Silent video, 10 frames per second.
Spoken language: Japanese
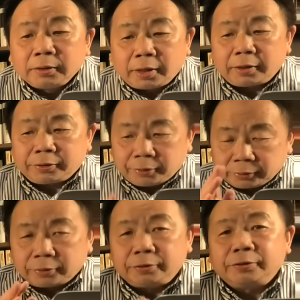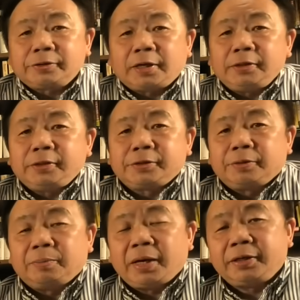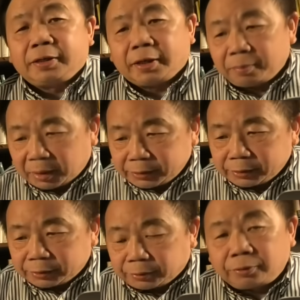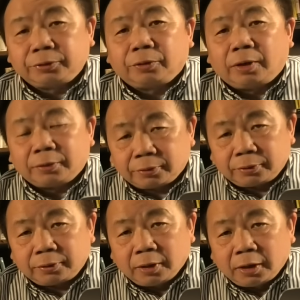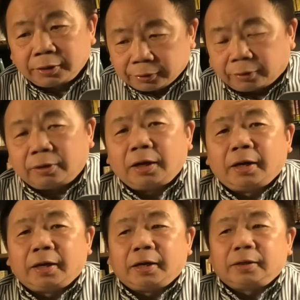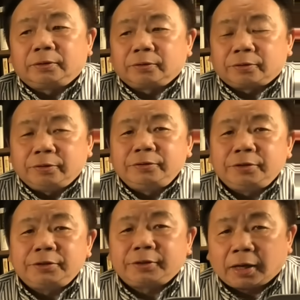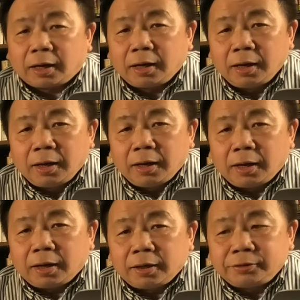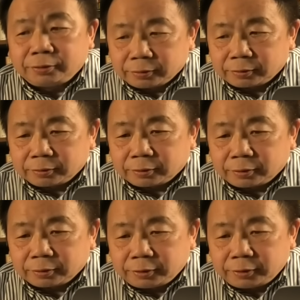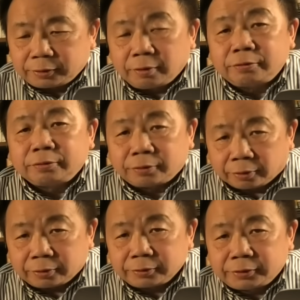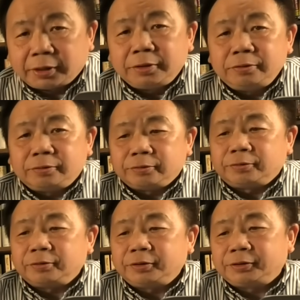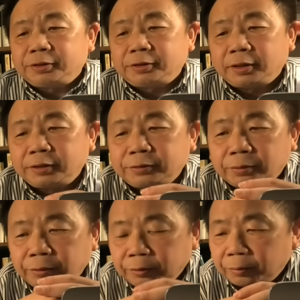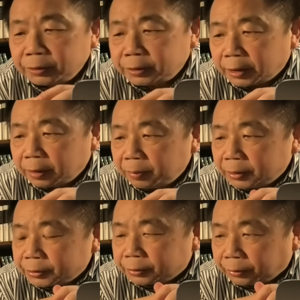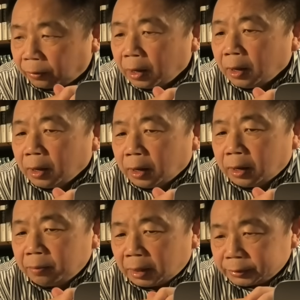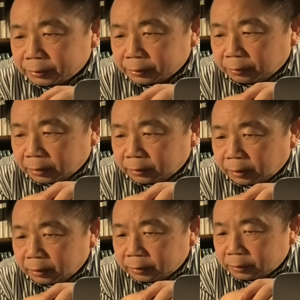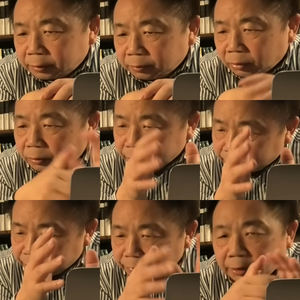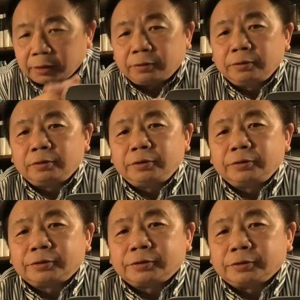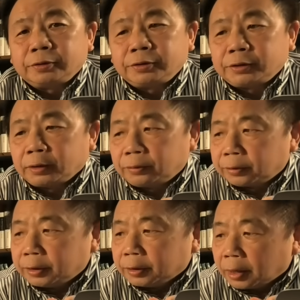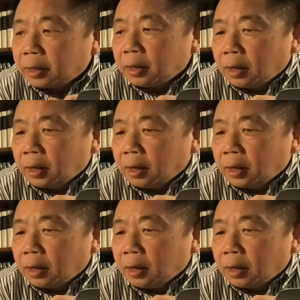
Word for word: で今日のニュース解説の前にね、まず一言あの、昨日、えーと、休止した、えー、中国の李克強前首相について一言申し上げますと、えー、まず私も午前中でね、このニュースをした時にね、